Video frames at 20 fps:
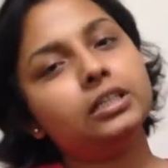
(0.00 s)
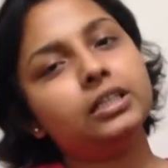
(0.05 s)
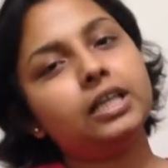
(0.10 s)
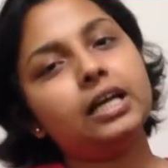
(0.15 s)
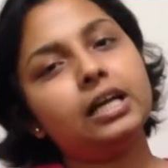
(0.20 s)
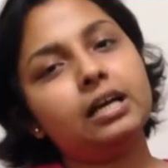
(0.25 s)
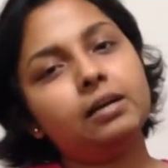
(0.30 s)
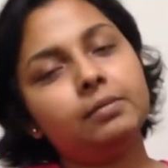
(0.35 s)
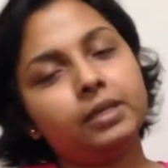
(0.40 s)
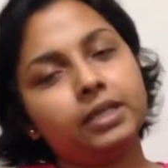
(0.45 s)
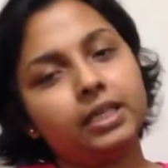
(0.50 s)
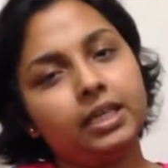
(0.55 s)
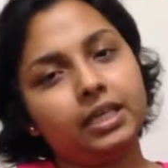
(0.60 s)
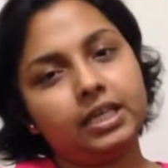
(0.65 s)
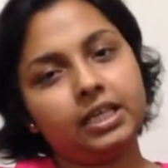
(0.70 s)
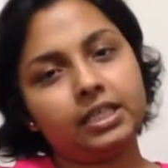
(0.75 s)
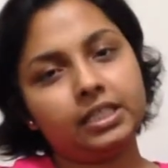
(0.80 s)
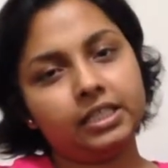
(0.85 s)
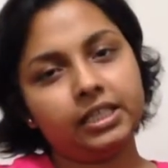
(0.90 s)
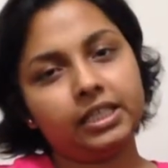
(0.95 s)
তারা আমাকে
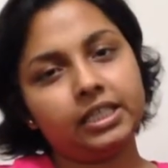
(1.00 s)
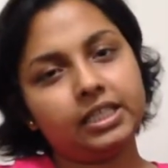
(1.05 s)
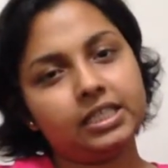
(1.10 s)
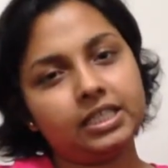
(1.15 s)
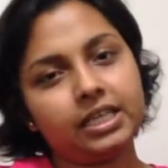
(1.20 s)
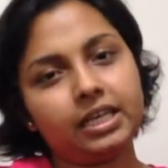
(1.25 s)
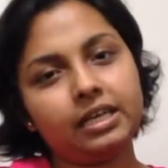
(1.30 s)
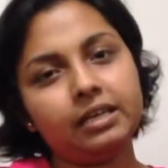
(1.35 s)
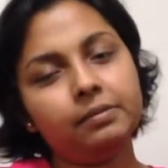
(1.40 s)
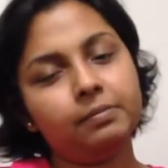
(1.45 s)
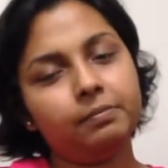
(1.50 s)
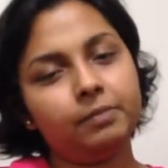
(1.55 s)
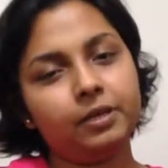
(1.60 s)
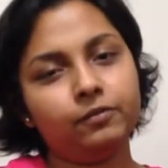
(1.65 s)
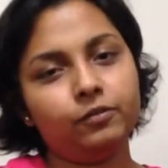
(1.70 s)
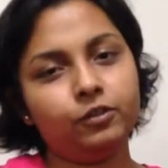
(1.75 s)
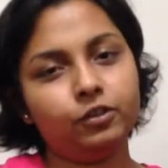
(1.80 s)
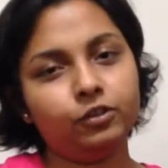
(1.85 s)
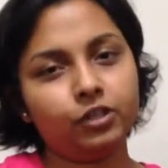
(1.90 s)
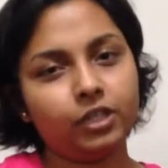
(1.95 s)
এখানে রেখে যায়
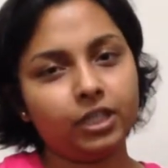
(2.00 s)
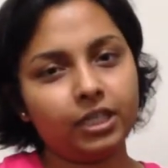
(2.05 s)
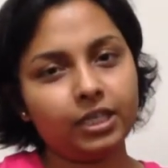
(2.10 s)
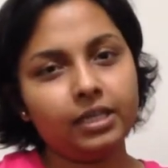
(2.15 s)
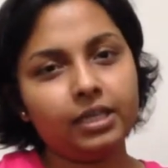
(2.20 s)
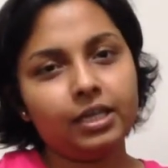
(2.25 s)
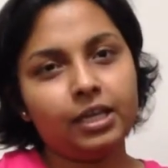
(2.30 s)
বাফেলোতে